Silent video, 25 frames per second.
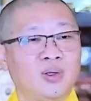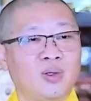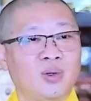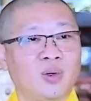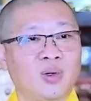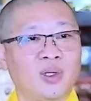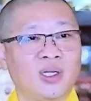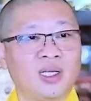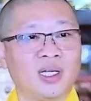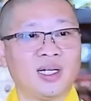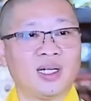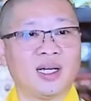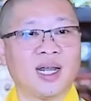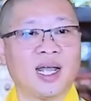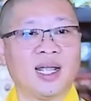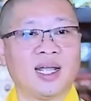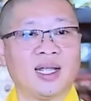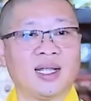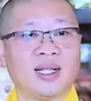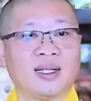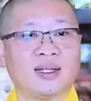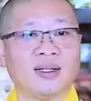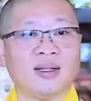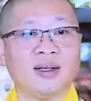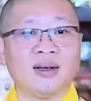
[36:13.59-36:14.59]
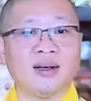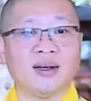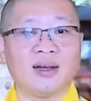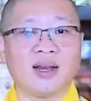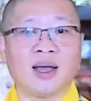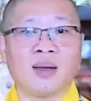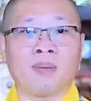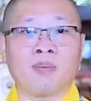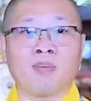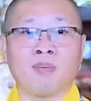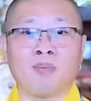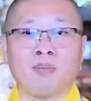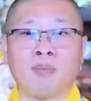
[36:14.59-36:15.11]
của chữ này, tức
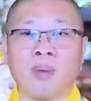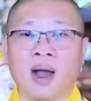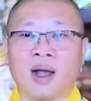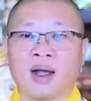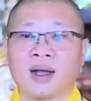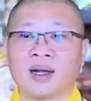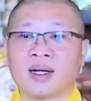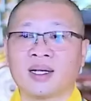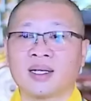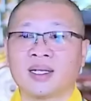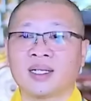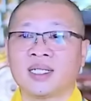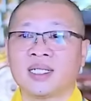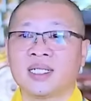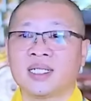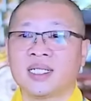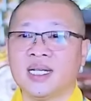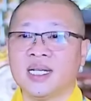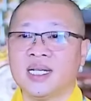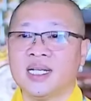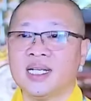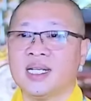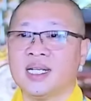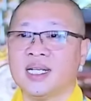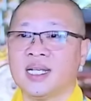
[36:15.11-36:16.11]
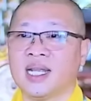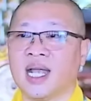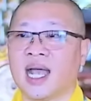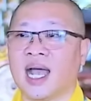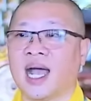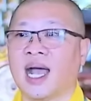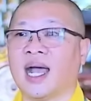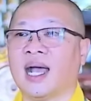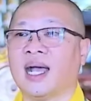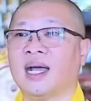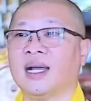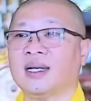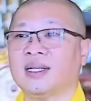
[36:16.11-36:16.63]
là bậc trí
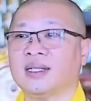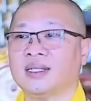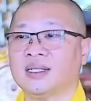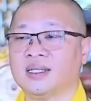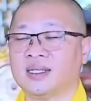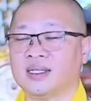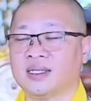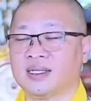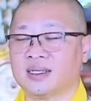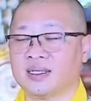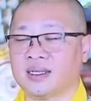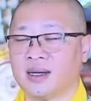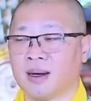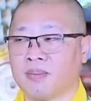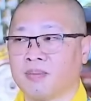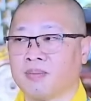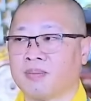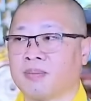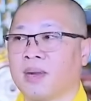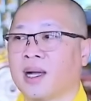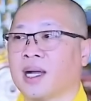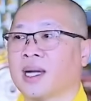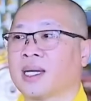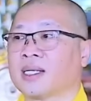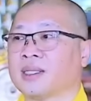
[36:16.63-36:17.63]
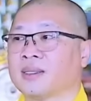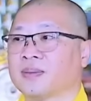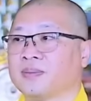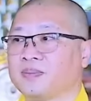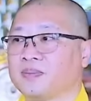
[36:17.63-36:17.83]
giả trầm mặc.